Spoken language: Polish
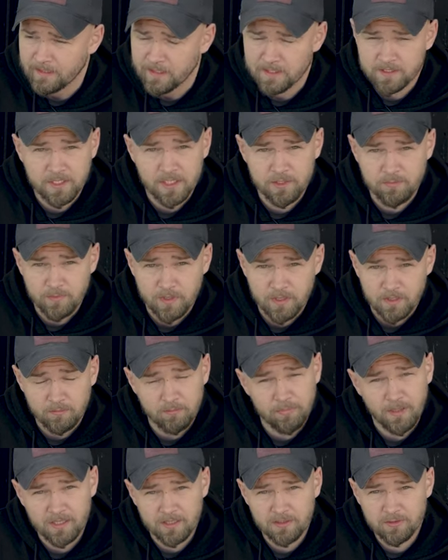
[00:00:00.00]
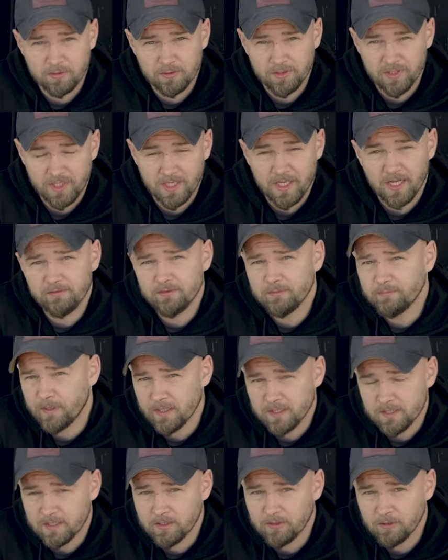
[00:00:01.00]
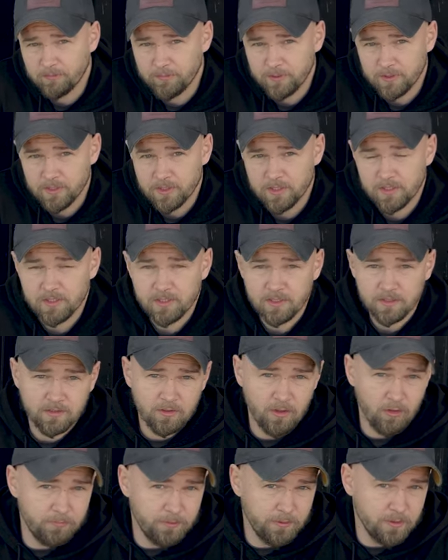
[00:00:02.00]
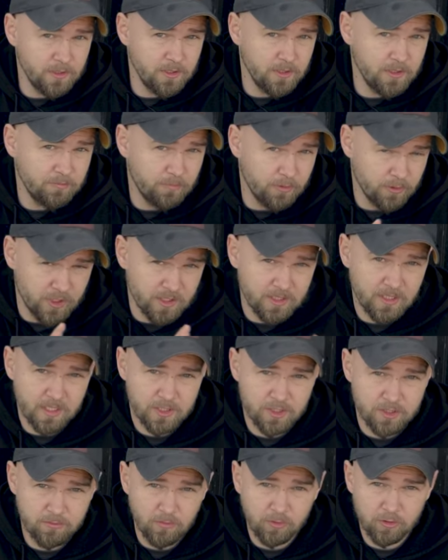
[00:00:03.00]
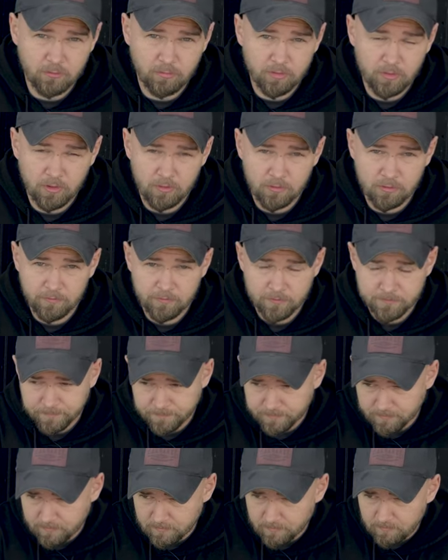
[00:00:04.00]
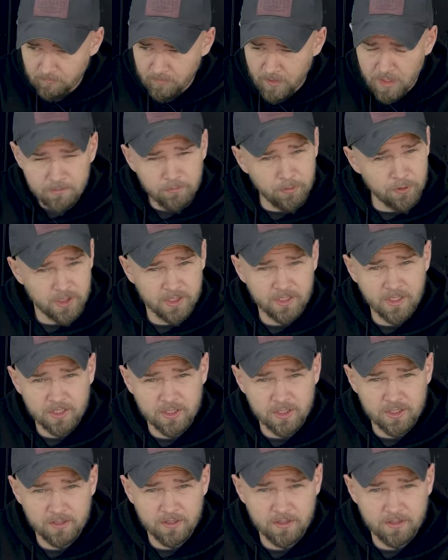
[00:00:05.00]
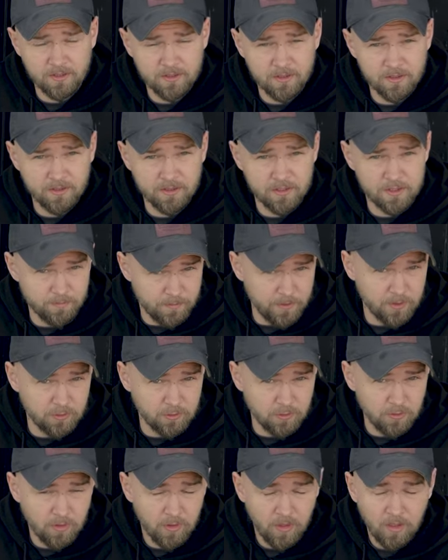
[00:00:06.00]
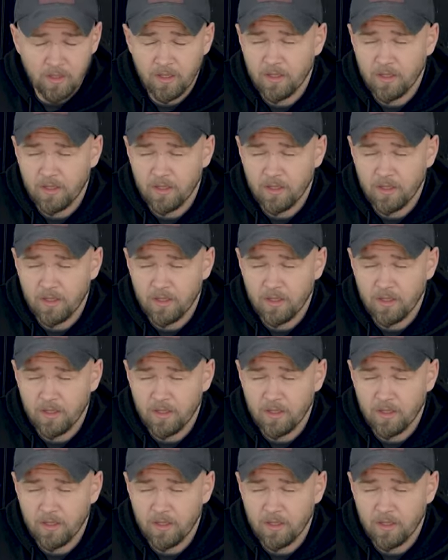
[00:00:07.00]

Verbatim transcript: Jesteśmy bardzo ciekawi Pańskich opinii, opinii posiadaczy monobloków i posiadaczy splitu.